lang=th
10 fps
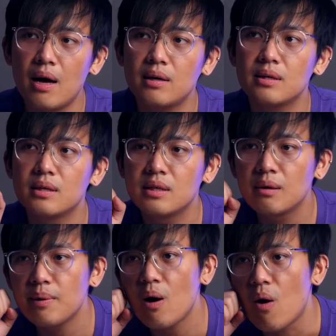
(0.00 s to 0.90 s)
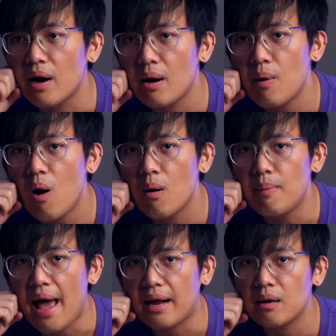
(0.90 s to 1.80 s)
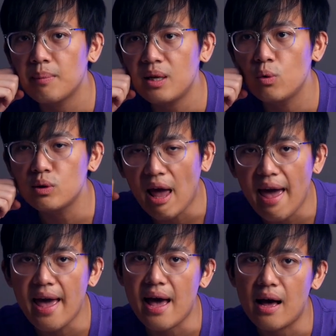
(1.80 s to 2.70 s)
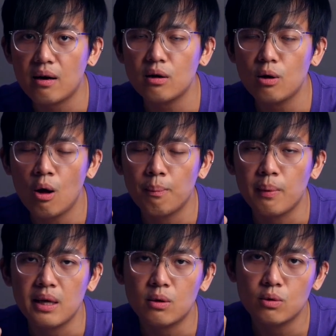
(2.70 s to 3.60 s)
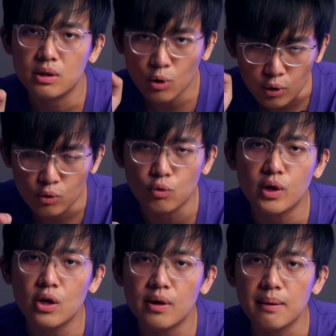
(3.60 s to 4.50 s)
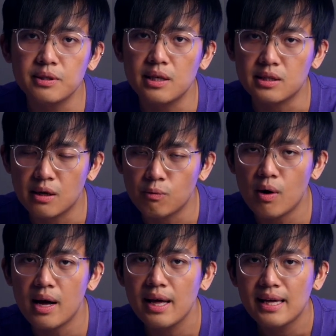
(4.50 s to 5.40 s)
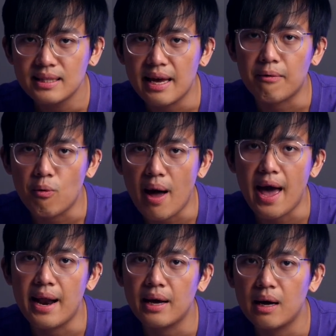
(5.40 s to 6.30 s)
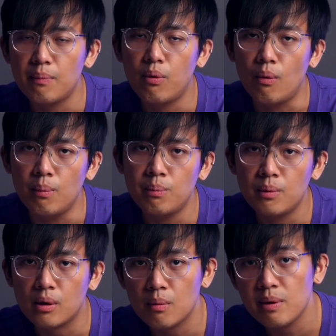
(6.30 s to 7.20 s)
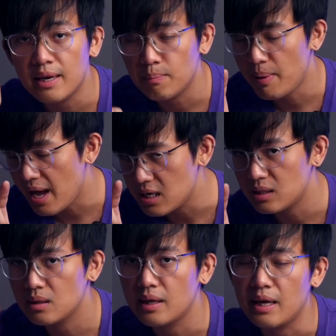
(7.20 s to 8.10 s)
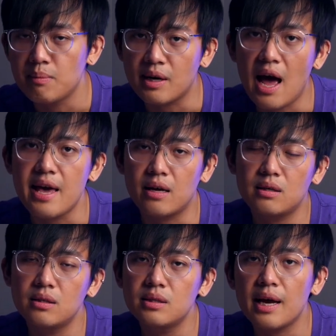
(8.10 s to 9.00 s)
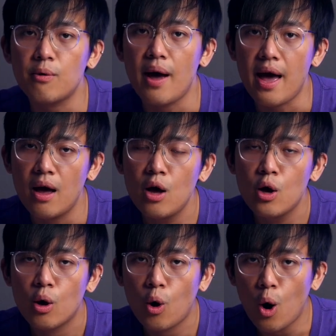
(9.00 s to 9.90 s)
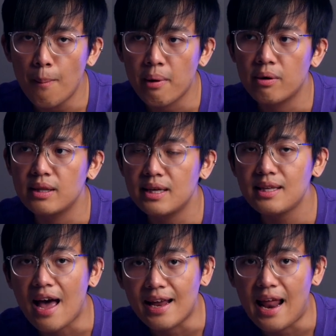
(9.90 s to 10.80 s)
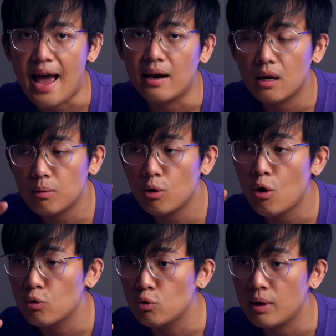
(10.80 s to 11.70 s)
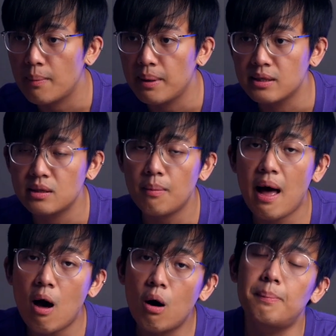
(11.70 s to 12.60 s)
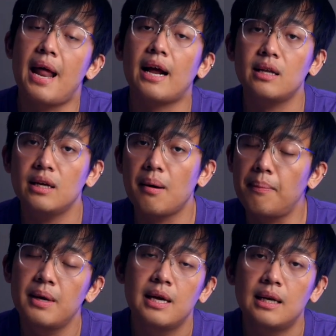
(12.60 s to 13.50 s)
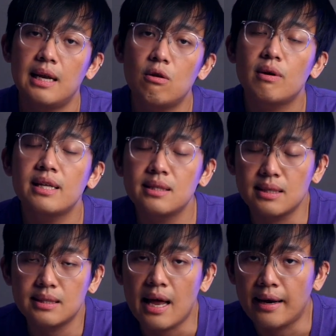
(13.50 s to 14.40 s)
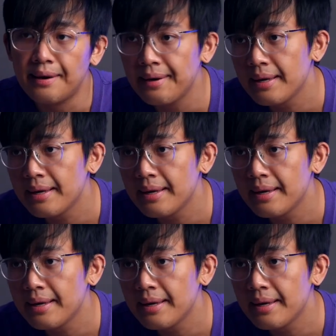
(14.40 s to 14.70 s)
ว่านึกไม่ออกนะครับว่าออลแบล็คแล้วมันดูเท่ก็ลองไปกด Google นะครับเสิร์ชคำว่า Techwear นะครับผมแล้วก็มีเพจในเมืองไทยก็คือ Techwear Community Thailand นะครับก็ลองดูนะครับเป็นเสื้อผ้า All Black ที่แบบเล่นลูกเล่นสีสัน